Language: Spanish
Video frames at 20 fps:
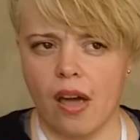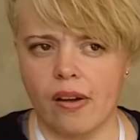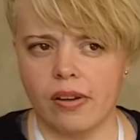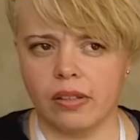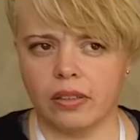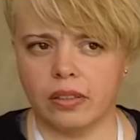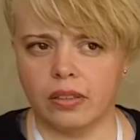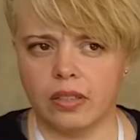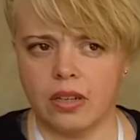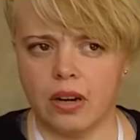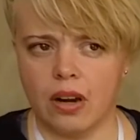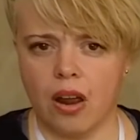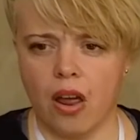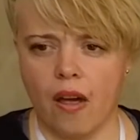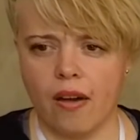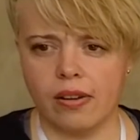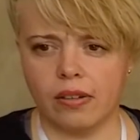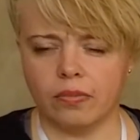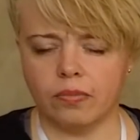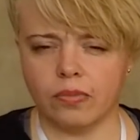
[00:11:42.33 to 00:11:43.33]
Stranger
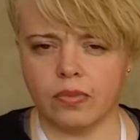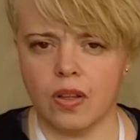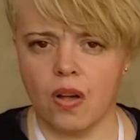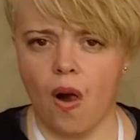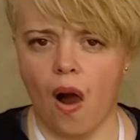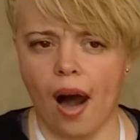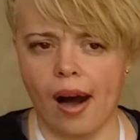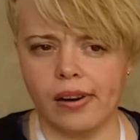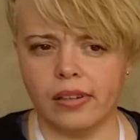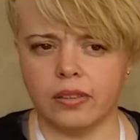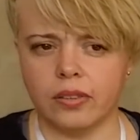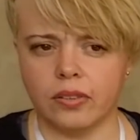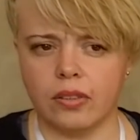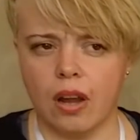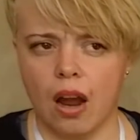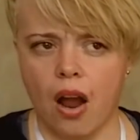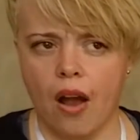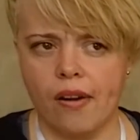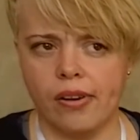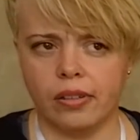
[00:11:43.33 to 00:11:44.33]
Things.
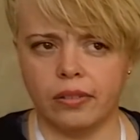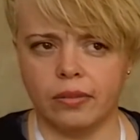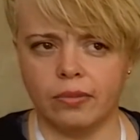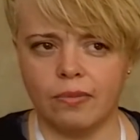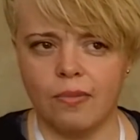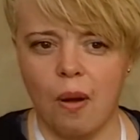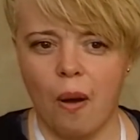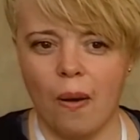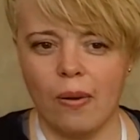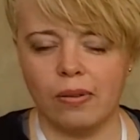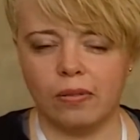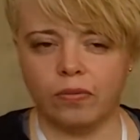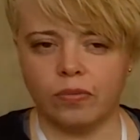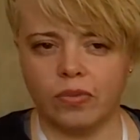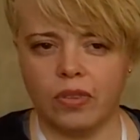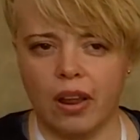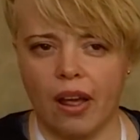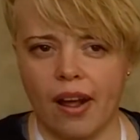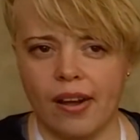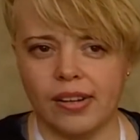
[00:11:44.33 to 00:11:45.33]
Vieron bien que está al
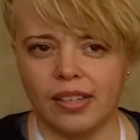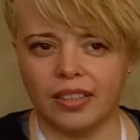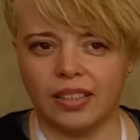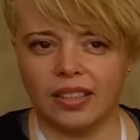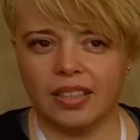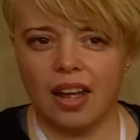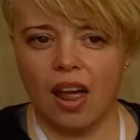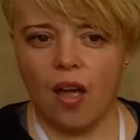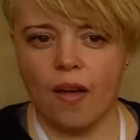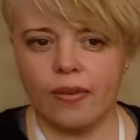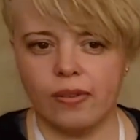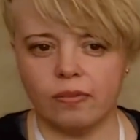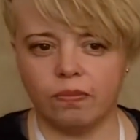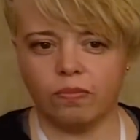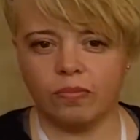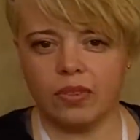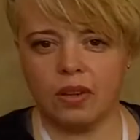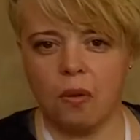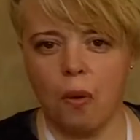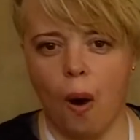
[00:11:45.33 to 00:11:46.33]
revés, porque está en el
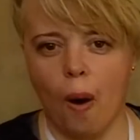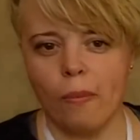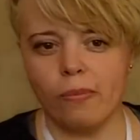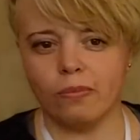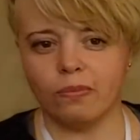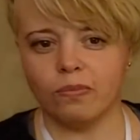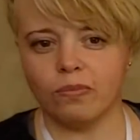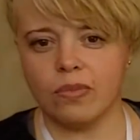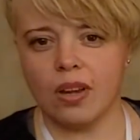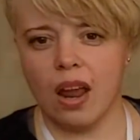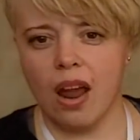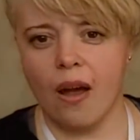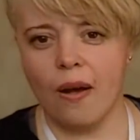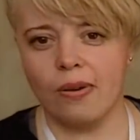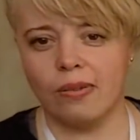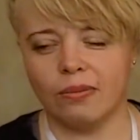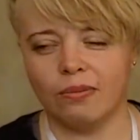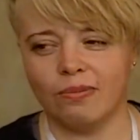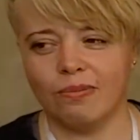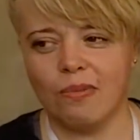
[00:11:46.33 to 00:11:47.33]
mundo del revés de
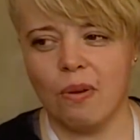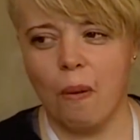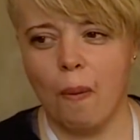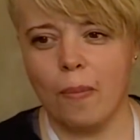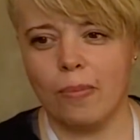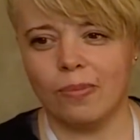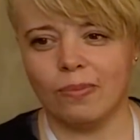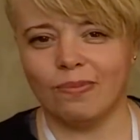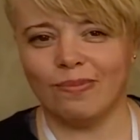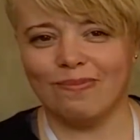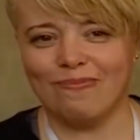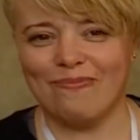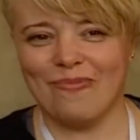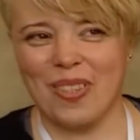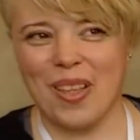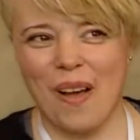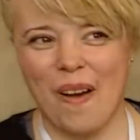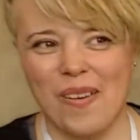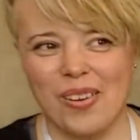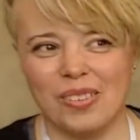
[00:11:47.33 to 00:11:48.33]
Stranger Things.
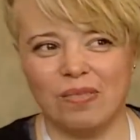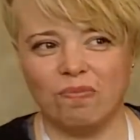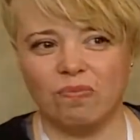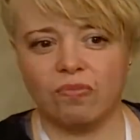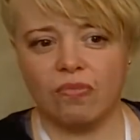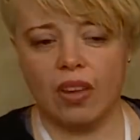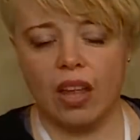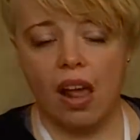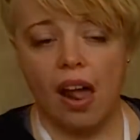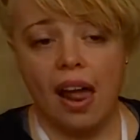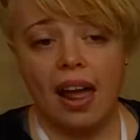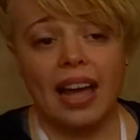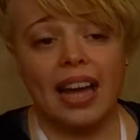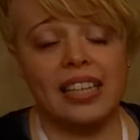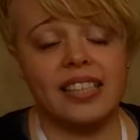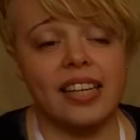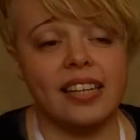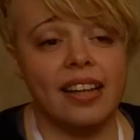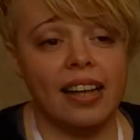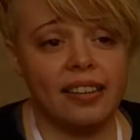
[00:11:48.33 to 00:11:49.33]
¿Qué precio tiene?
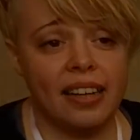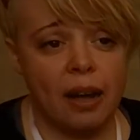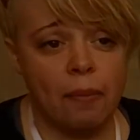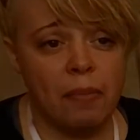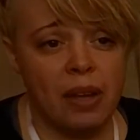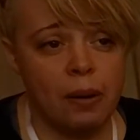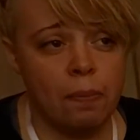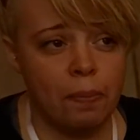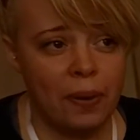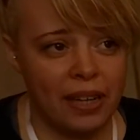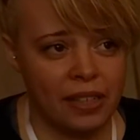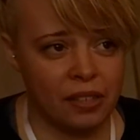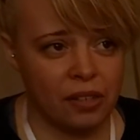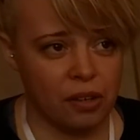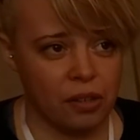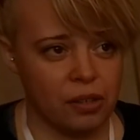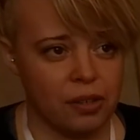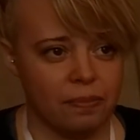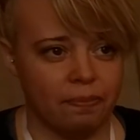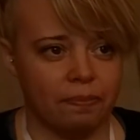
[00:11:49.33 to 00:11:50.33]
es está 3 mil
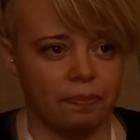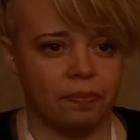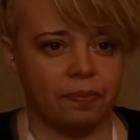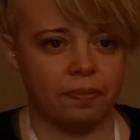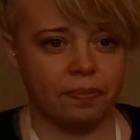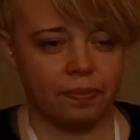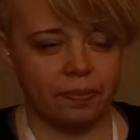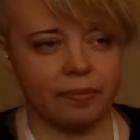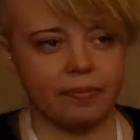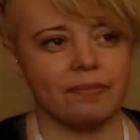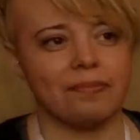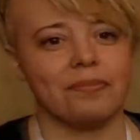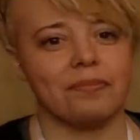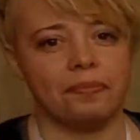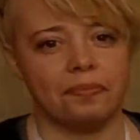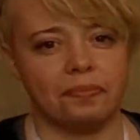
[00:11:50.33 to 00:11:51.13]
pesos. 3 mil